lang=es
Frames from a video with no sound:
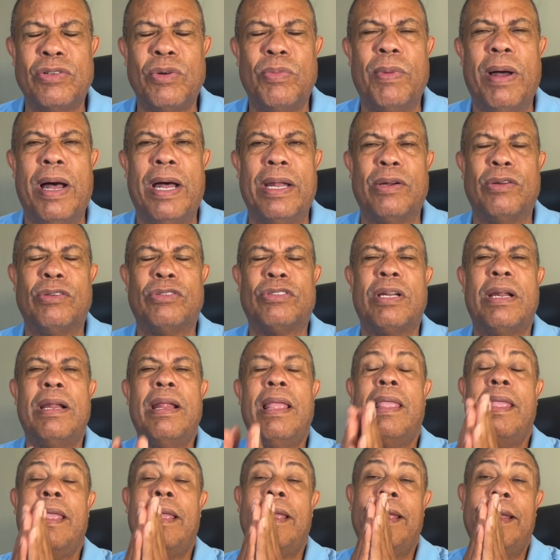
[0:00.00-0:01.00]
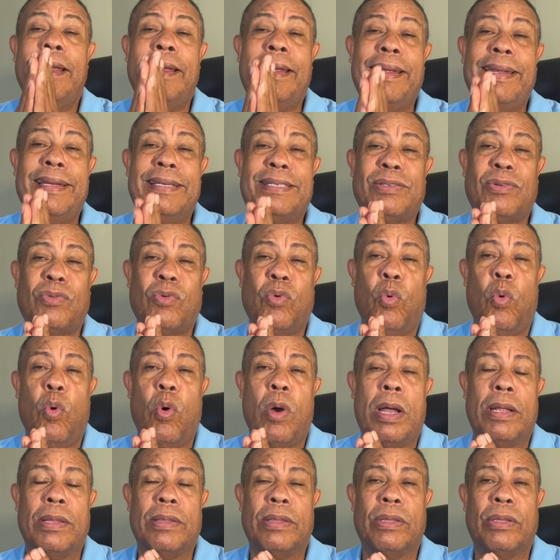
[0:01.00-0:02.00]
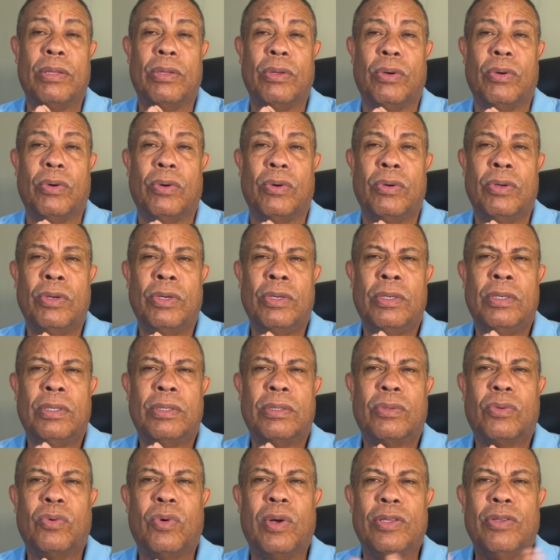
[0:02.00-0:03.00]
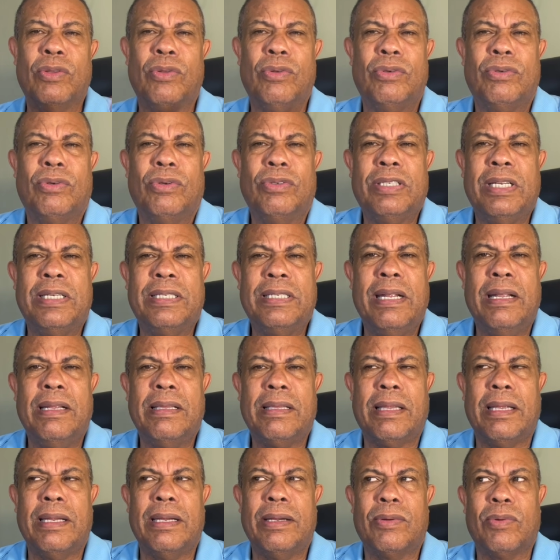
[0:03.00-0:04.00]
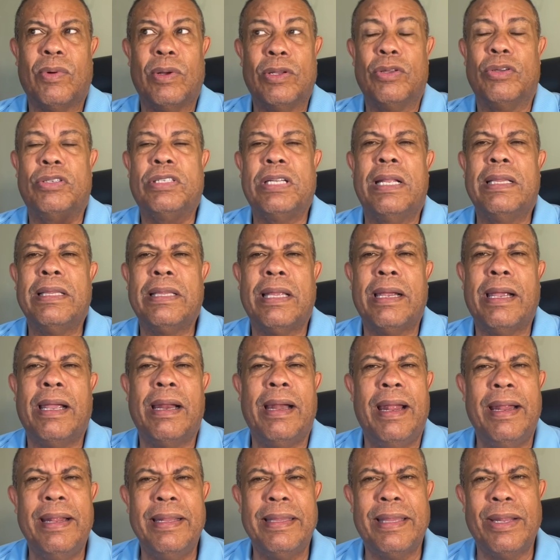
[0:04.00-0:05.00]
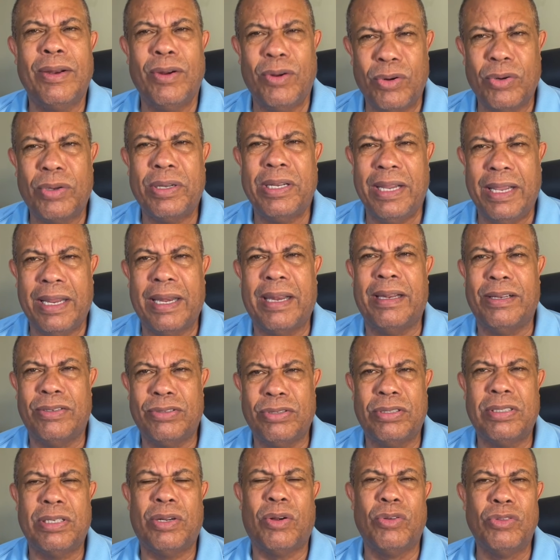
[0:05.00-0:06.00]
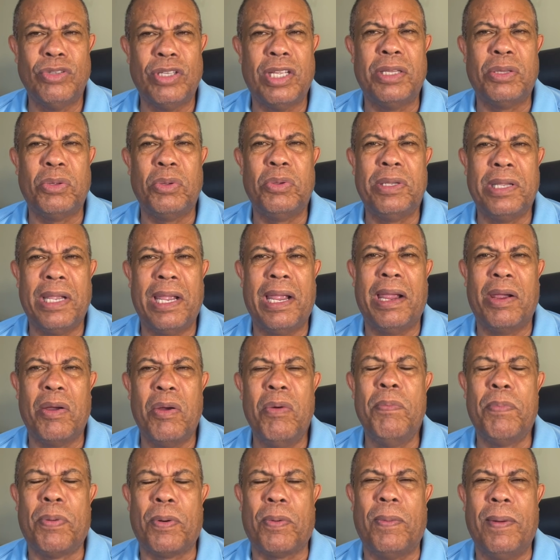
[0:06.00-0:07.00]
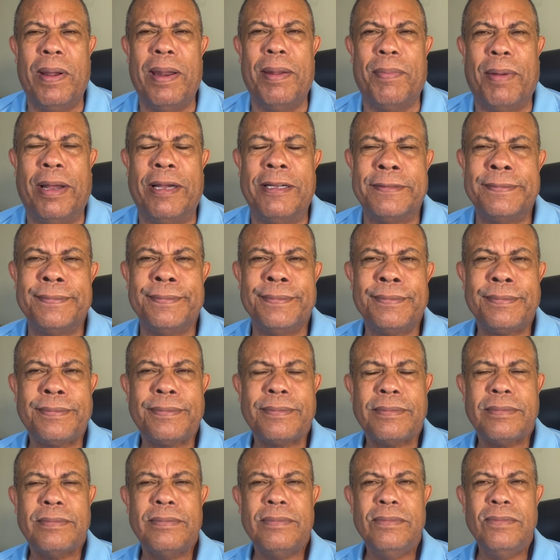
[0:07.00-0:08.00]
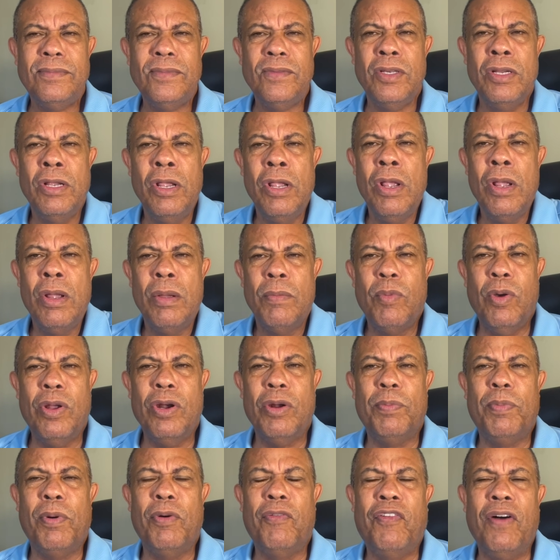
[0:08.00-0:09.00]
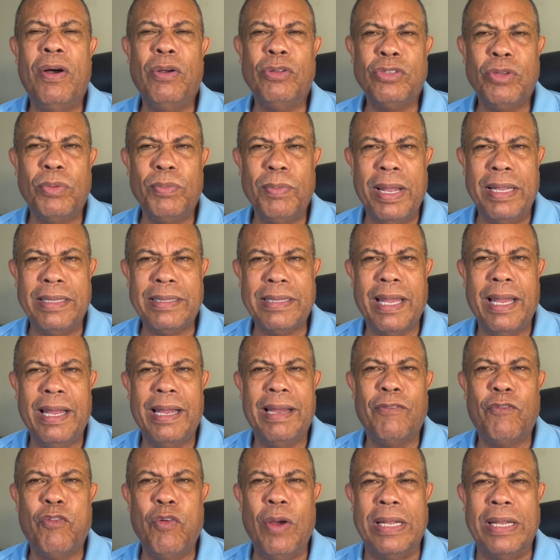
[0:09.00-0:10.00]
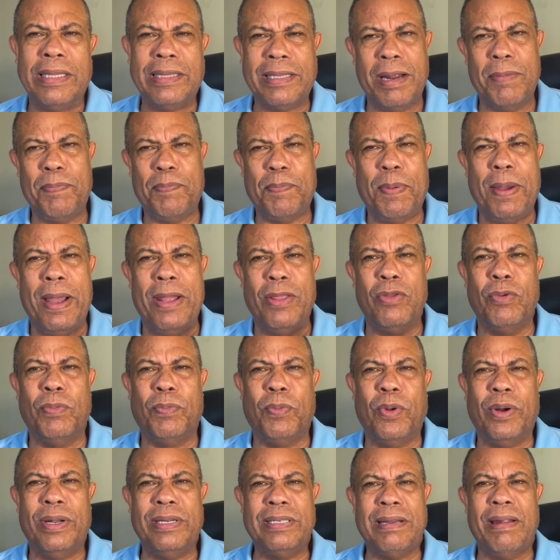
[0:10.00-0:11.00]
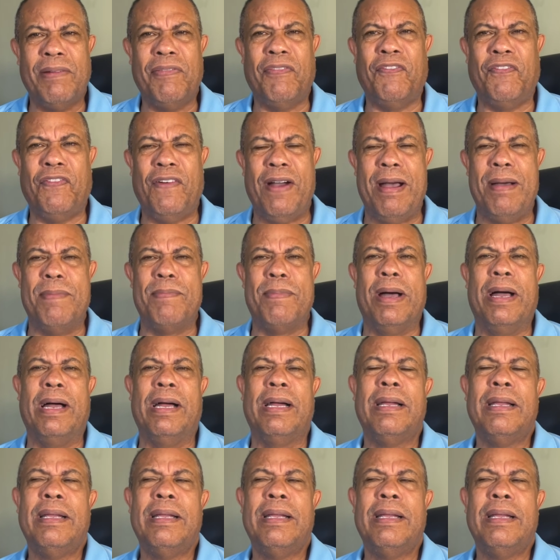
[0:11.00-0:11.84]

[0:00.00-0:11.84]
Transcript: humanos es cuando, cuando no se sienten, cuando sienten que la gente no lo quiere, eso se constituye en un problema. Bueno, pues Fausto fue atrapado por esa fama